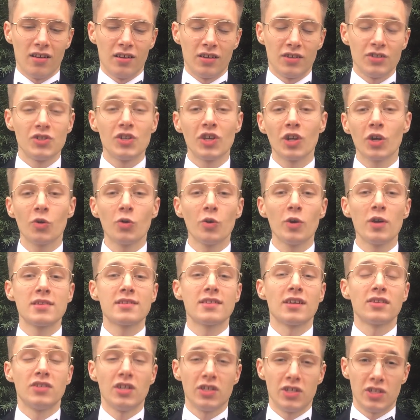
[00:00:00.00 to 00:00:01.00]
Dziękuję
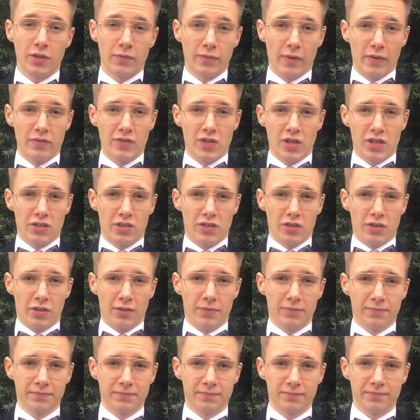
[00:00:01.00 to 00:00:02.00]
za dzieci we wrześniu
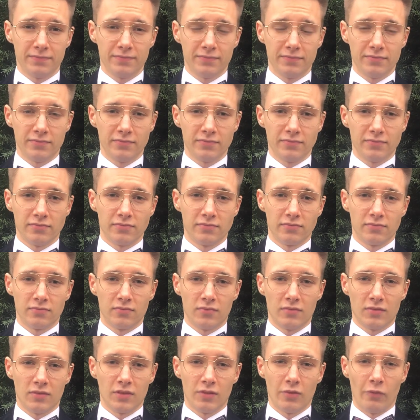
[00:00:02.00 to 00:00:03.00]

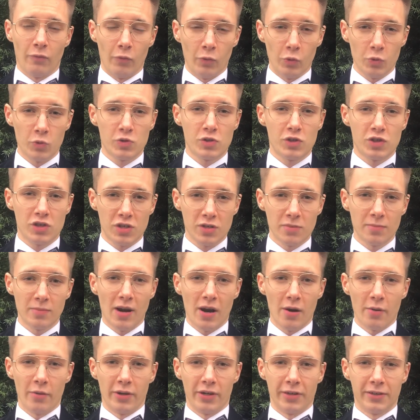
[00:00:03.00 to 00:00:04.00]
wóz
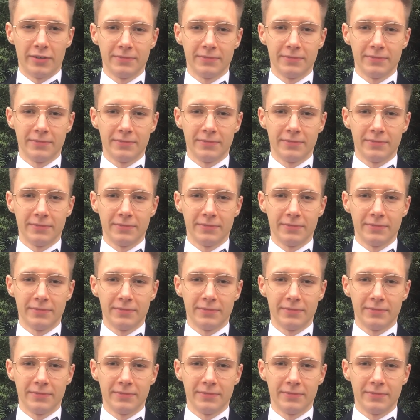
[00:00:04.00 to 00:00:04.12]
drzymały.